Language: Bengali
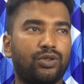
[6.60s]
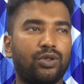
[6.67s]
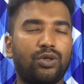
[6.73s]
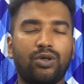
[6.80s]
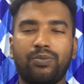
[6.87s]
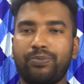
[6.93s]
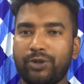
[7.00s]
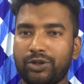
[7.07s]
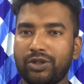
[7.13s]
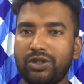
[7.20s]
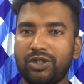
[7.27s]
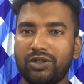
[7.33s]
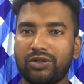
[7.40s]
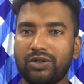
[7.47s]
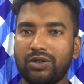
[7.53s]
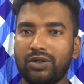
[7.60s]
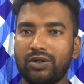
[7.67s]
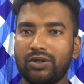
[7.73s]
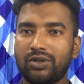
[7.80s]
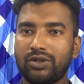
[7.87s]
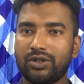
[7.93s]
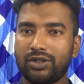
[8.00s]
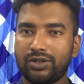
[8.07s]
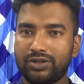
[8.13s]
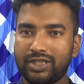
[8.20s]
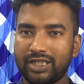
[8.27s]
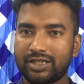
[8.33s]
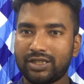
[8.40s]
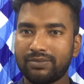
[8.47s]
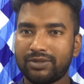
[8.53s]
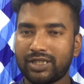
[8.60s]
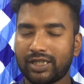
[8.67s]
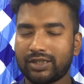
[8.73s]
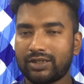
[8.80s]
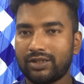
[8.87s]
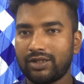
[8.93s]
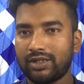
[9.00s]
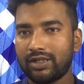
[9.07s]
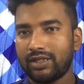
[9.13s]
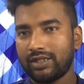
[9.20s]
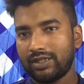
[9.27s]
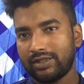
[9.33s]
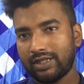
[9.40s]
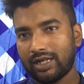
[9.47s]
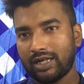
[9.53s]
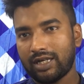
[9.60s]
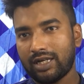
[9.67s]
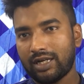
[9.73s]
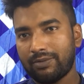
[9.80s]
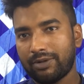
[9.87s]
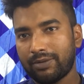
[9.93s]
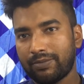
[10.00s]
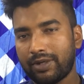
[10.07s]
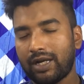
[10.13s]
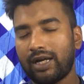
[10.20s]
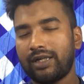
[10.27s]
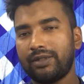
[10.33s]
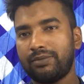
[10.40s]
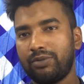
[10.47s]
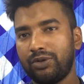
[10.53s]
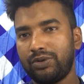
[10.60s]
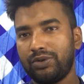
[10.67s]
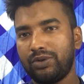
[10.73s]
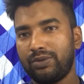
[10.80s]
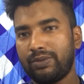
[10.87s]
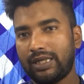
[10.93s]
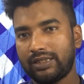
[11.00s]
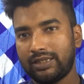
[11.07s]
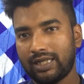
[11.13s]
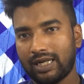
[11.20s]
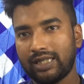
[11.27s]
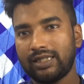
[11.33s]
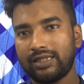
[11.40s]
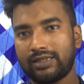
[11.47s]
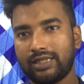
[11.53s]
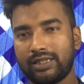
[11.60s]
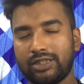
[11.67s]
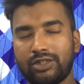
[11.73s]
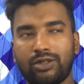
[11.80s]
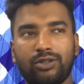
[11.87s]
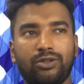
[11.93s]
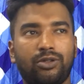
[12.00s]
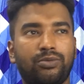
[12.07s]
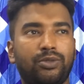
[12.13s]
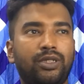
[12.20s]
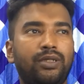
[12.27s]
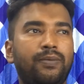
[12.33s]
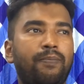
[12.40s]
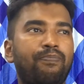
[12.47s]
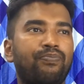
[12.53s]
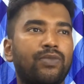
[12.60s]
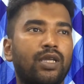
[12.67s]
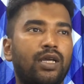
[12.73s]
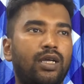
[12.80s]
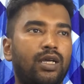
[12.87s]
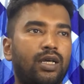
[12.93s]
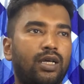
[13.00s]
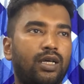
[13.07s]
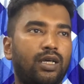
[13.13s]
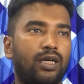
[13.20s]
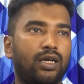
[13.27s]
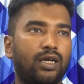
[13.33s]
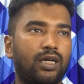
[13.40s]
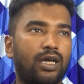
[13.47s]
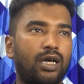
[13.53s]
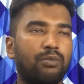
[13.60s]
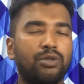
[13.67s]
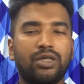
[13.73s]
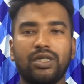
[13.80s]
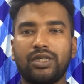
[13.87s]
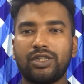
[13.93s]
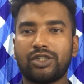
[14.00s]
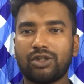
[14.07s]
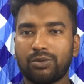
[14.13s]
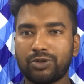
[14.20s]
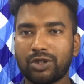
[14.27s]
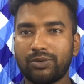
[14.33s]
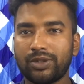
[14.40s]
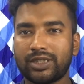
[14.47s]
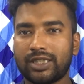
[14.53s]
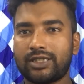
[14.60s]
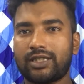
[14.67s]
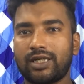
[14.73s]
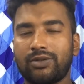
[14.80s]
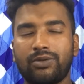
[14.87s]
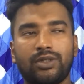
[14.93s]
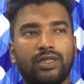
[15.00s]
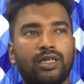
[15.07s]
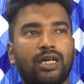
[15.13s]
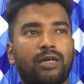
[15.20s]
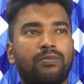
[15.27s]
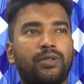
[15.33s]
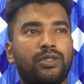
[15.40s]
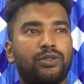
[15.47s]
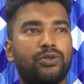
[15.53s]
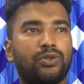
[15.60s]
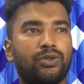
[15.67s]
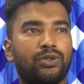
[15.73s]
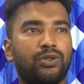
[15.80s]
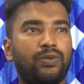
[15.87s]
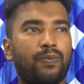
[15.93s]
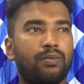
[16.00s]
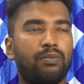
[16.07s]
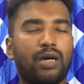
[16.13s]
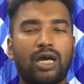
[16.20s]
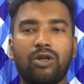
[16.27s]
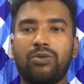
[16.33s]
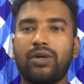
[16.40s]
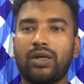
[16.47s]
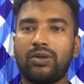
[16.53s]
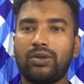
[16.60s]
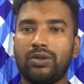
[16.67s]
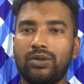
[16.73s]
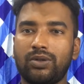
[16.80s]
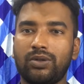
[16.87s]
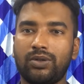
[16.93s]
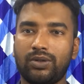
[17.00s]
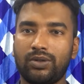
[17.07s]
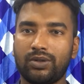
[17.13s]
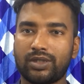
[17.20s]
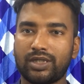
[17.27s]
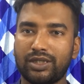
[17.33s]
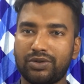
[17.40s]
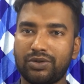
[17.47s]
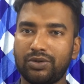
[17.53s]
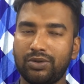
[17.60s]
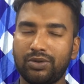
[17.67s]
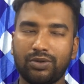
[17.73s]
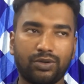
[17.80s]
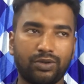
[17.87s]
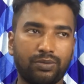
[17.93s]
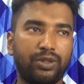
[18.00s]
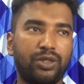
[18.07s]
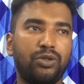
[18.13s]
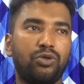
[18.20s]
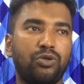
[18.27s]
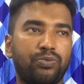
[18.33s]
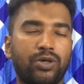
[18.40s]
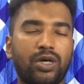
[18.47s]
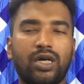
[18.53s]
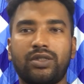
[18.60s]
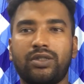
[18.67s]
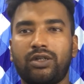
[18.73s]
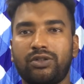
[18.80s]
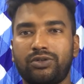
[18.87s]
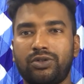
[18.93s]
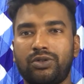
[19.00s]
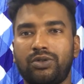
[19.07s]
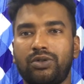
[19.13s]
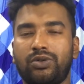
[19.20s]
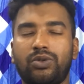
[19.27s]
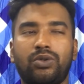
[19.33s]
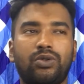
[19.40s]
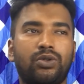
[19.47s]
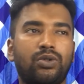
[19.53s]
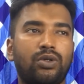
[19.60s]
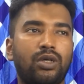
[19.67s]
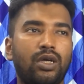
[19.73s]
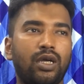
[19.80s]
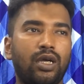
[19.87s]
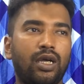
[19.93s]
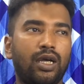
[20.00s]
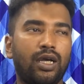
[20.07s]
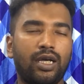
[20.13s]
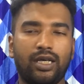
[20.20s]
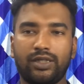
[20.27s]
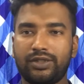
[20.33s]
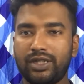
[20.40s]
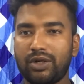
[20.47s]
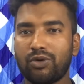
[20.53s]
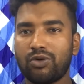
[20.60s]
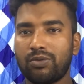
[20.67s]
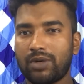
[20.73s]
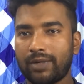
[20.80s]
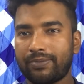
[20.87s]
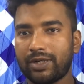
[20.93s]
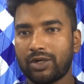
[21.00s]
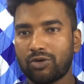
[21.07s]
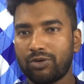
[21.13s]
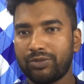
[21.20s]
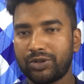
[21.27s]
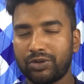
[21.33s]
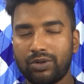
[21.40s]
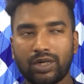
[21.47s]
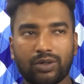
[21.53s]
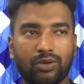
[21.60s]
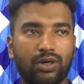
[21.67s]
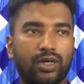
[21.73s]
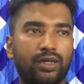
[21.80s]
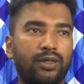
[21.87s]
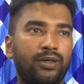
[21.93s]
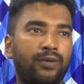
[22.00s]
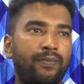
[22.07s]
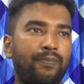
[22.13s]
তো প্রতিনিয়ত জিএসএম সেক্টর যারা আমার ভাই বন্ধু বা যারাই আছেন সহধর্মী আমি সবসময় চেষ্টা করি আপনাদের জন্য ভালো ভালো কিছু ভিডিও উপহার দেওয়ার জন্য তো যেরকম আপনারা কমেন্টগুলো করেন